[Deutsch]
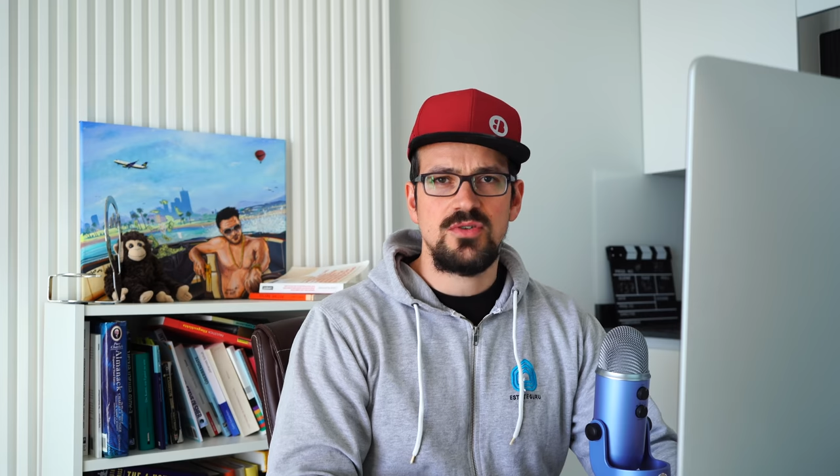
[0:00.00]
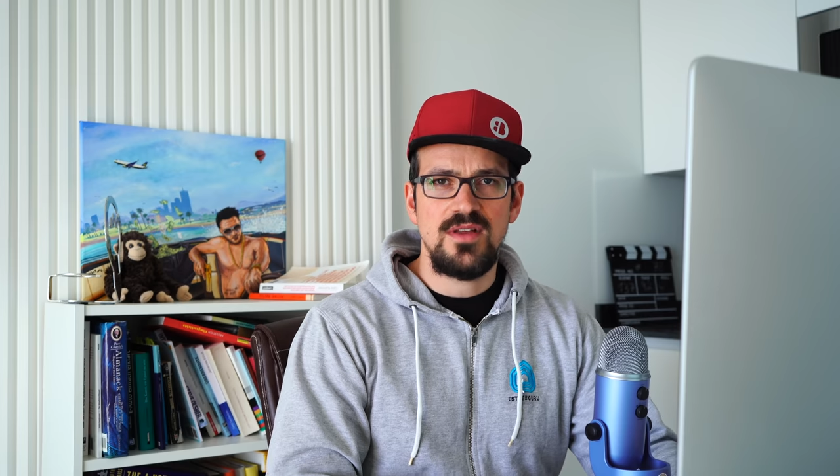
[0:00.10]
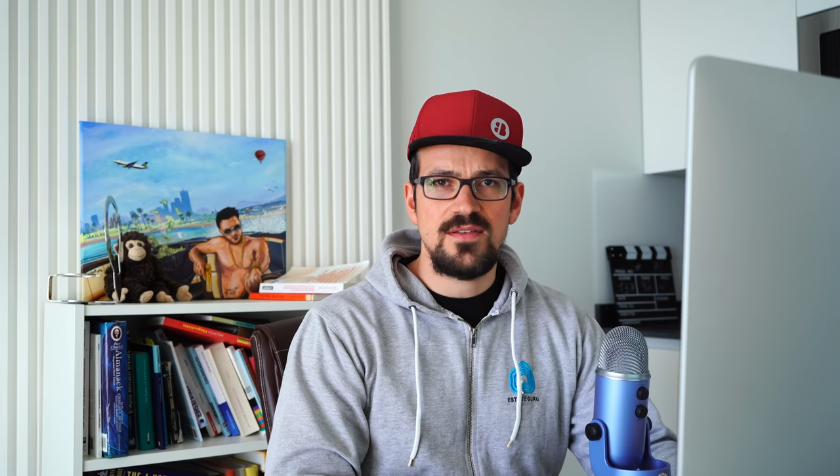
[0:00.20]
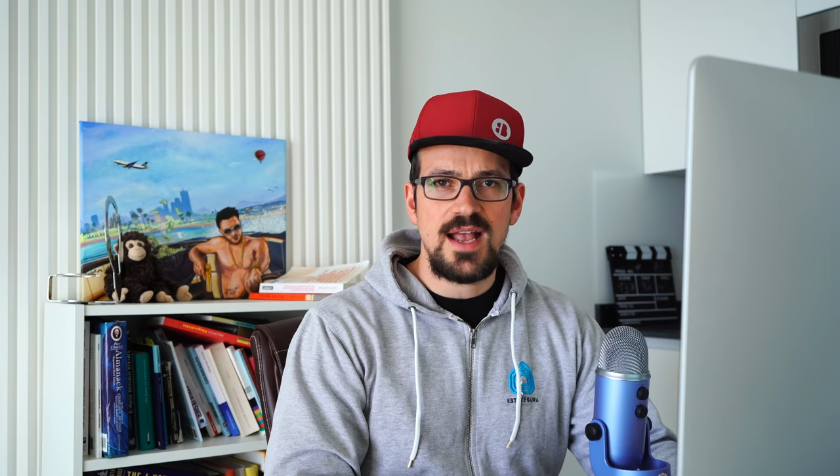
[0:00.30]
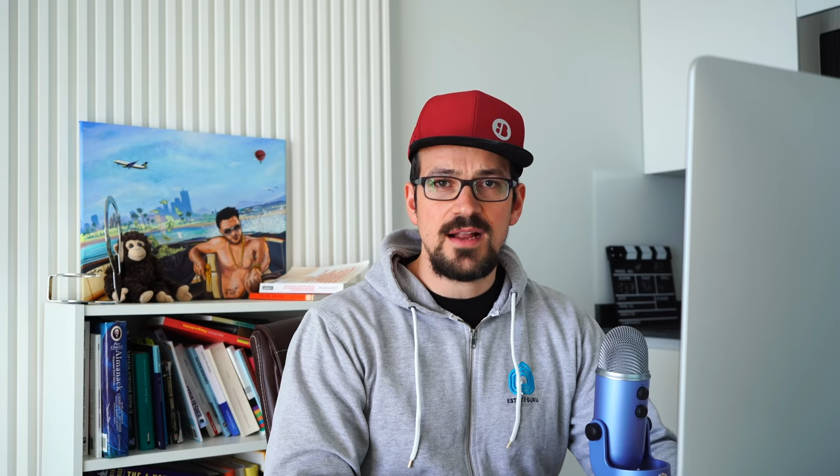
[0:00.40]

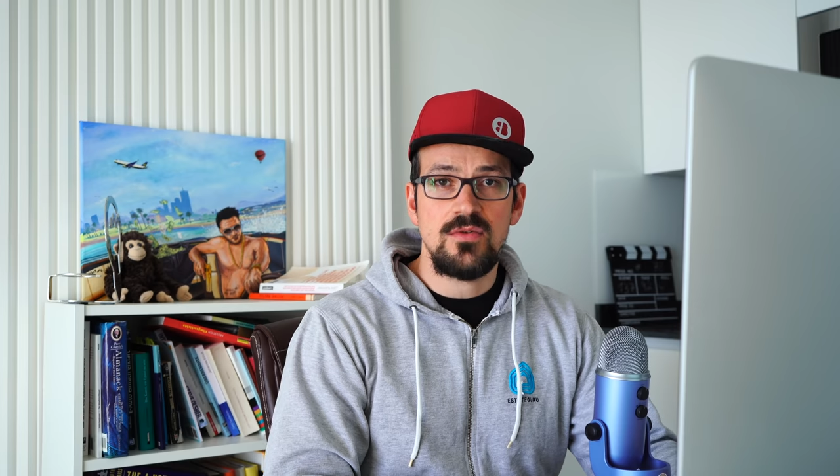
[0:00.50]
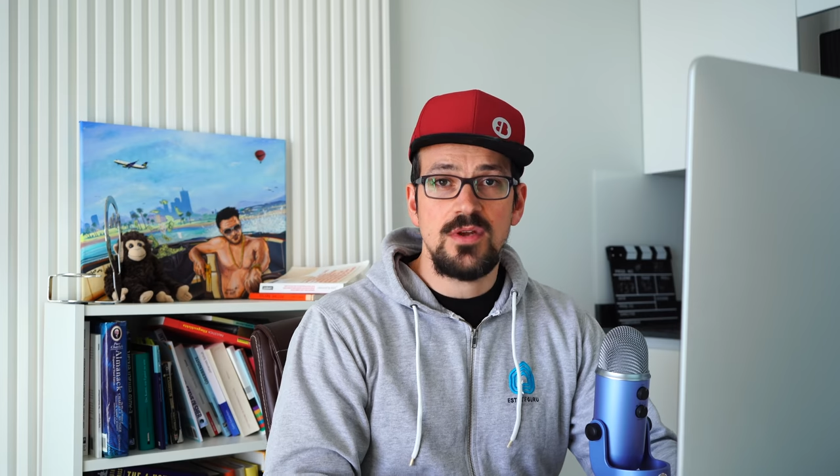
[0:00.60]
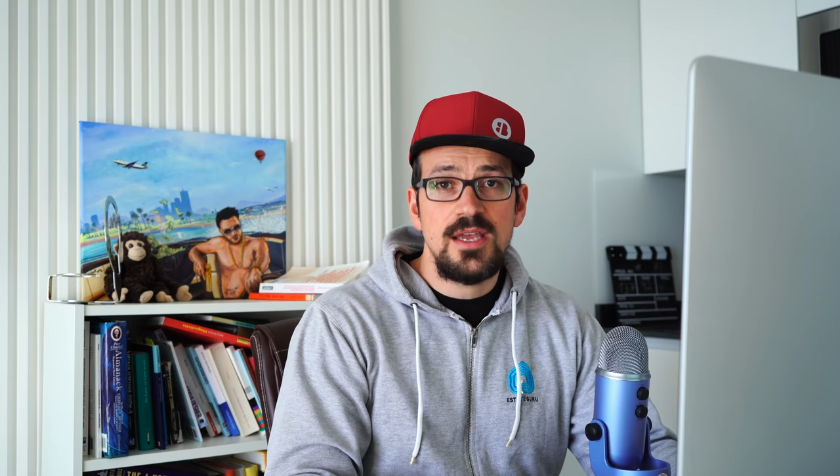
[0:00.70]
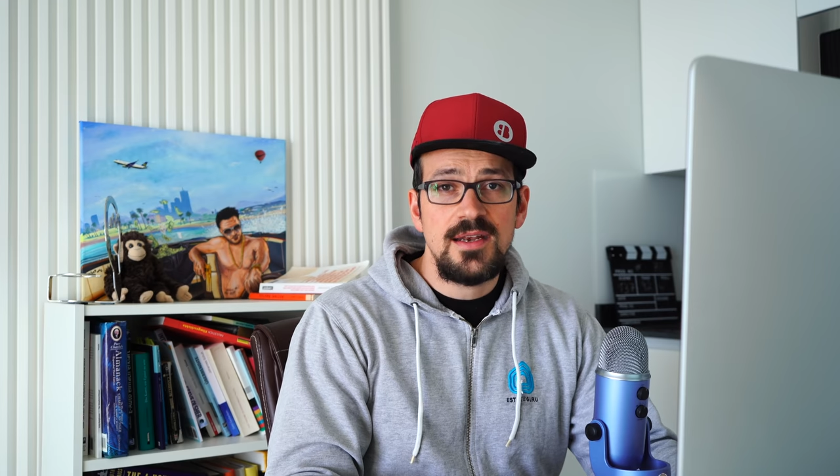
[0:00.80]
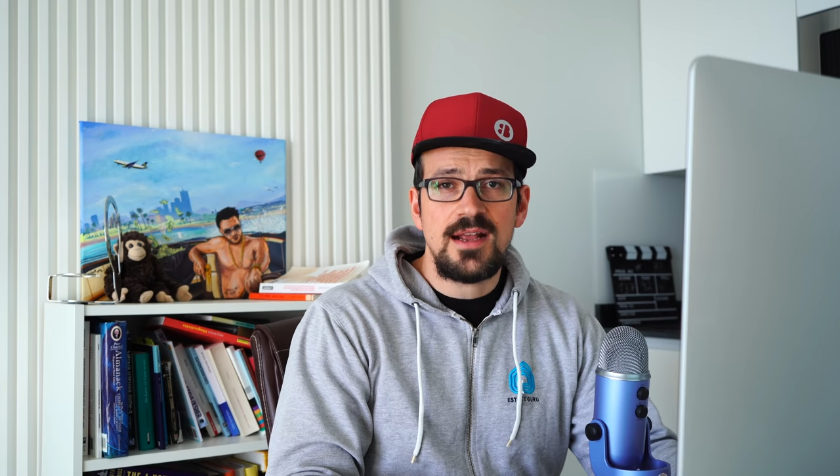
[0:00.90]
schon gesagt,
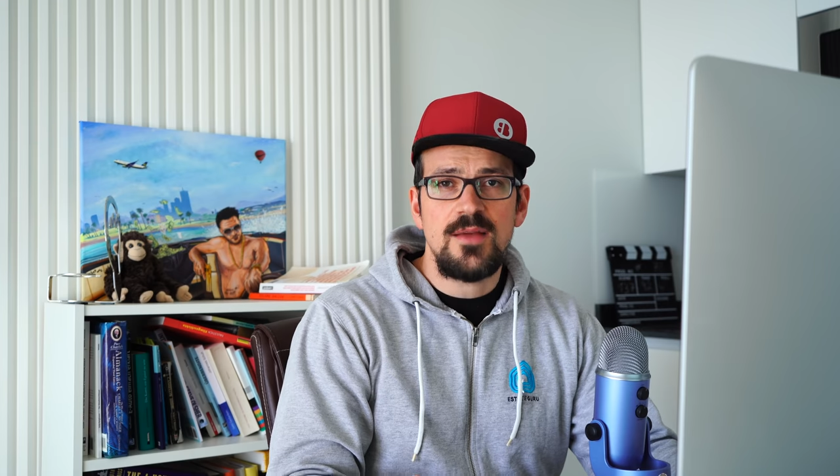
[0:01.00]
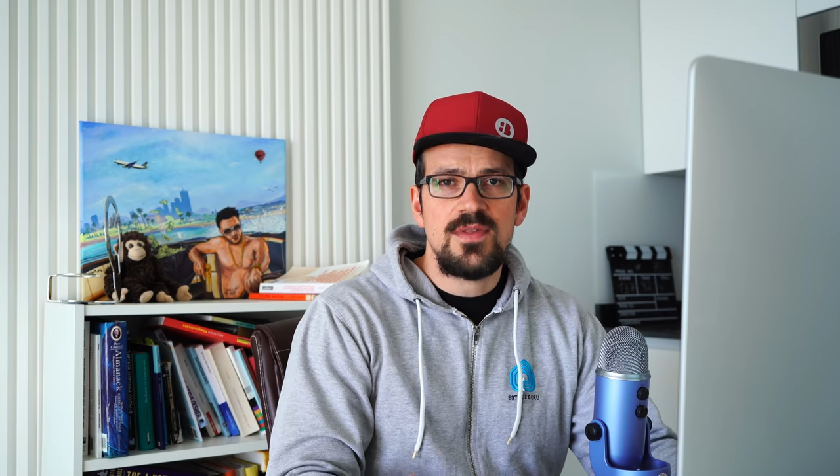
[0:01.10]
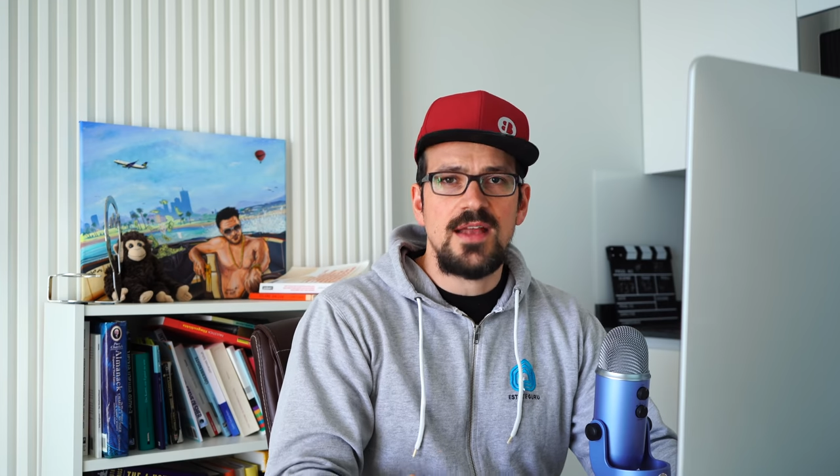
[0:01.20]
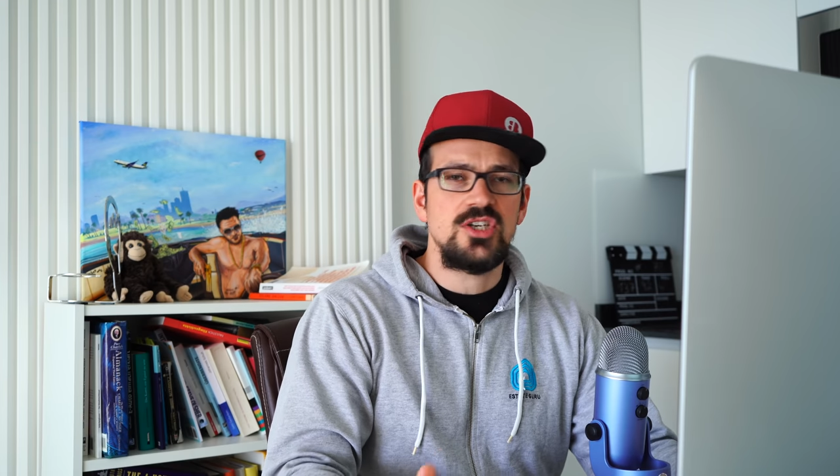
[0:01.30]
okay, da gibt es an